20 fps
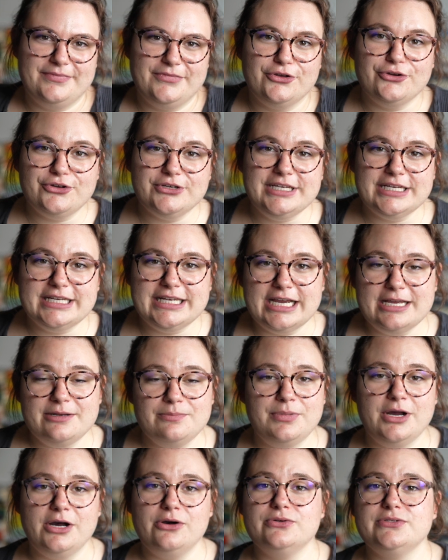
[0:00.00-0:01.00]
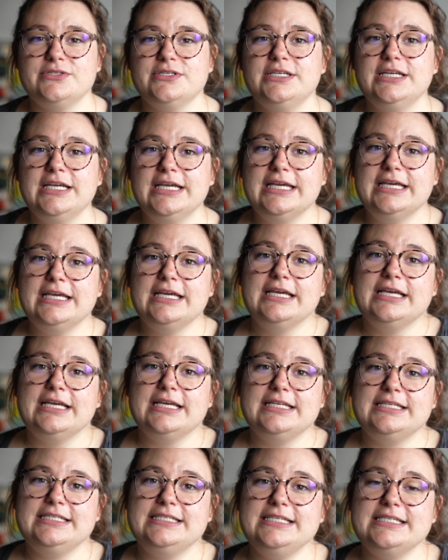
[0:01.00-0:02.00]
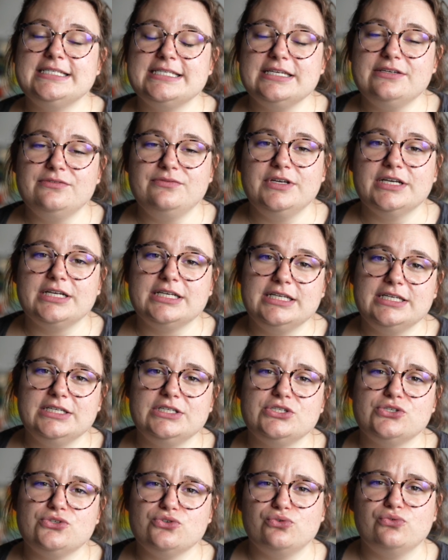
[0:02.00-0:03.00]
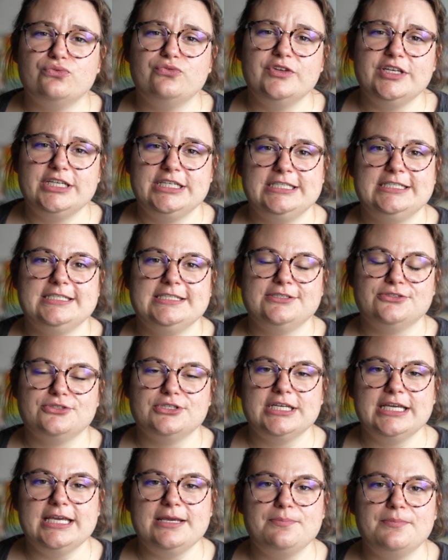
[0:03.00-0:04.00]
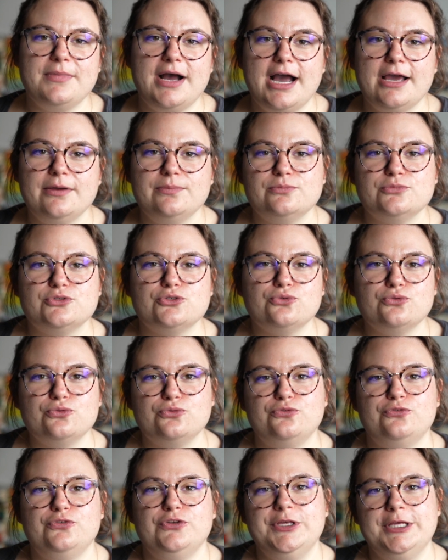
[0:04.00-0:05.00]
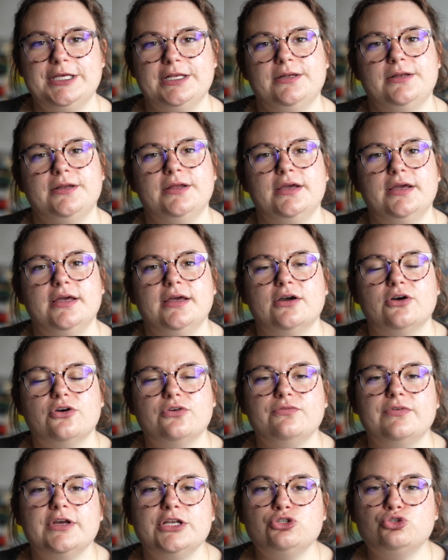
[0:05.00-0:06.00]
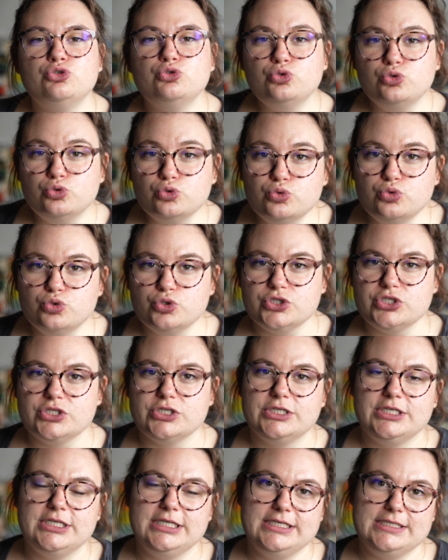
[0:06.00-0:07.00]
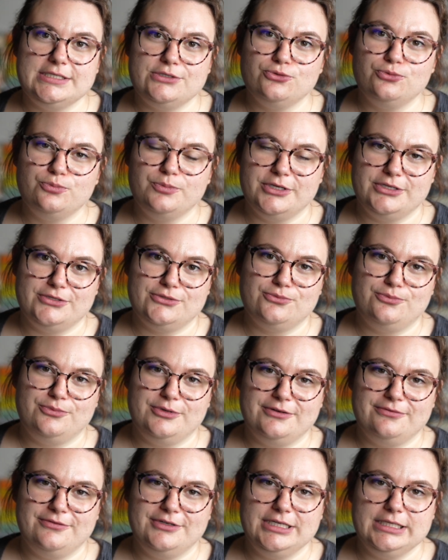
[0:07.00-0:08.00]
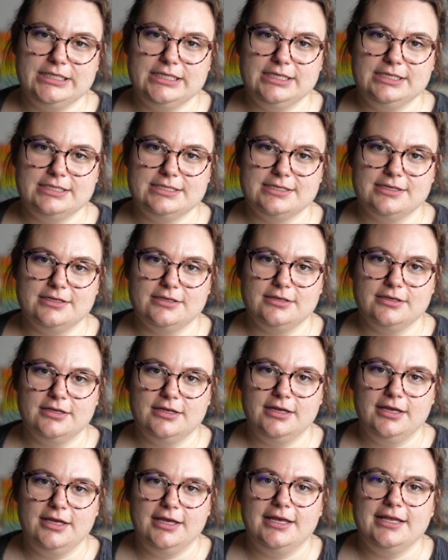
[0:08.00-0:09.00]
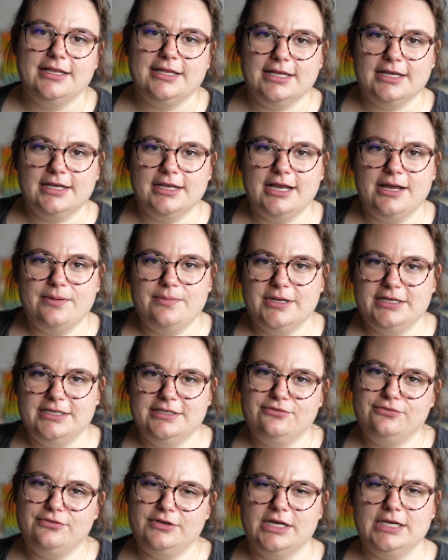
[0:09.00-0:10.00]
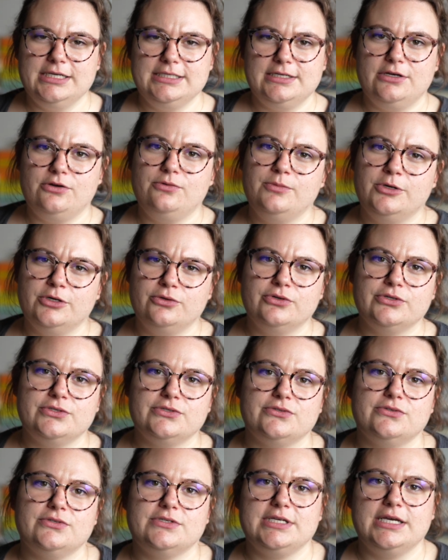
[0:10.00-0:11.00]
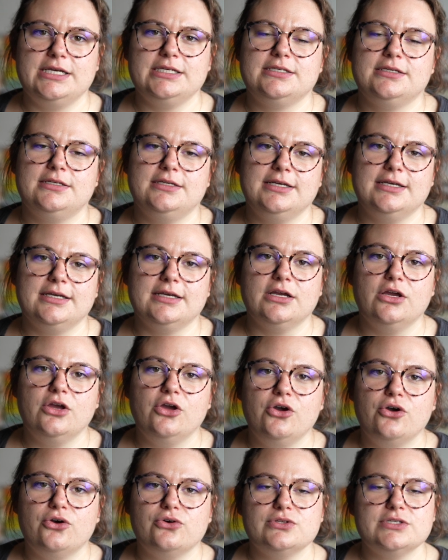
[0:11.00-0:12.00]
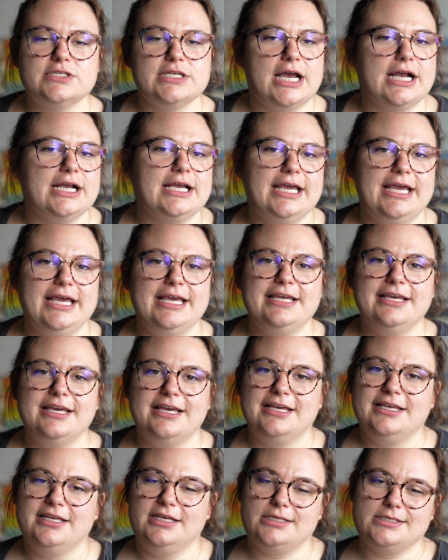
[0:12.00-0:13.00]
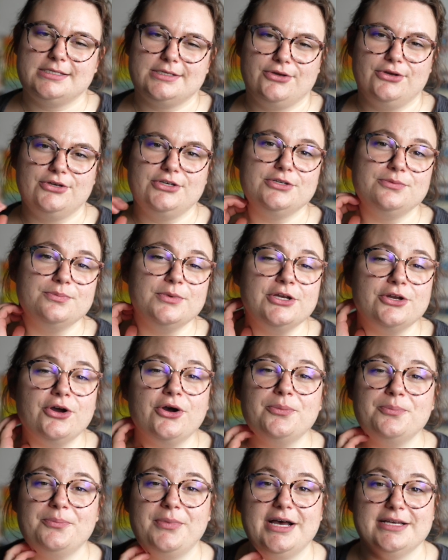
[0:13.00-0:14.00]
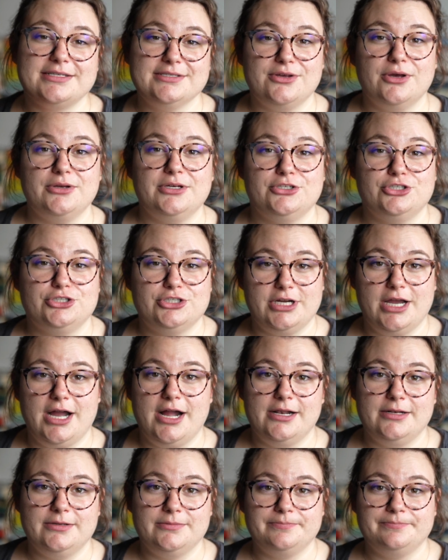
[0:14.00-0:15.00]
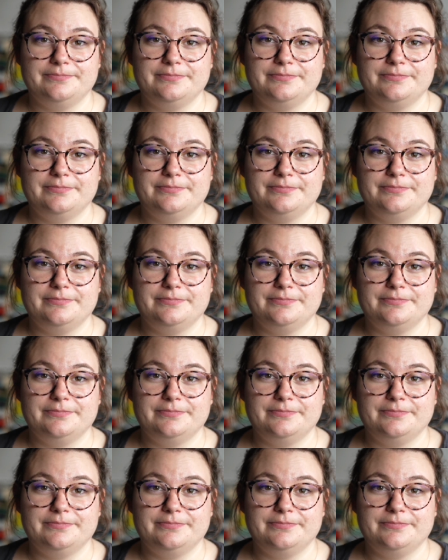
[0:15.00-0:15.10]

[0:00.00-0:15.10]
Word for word: Und die kleinen Pausen, die sind wirklich so wichtig und geben einem so viel. Und wenn To-Dos nicht super, super wichtig sind, dann kann man die vielleicht auch mal kurz zur Seite legen und sagen, hey, jetzt gönne ich mir noch ein paar Sonnenstrahlen.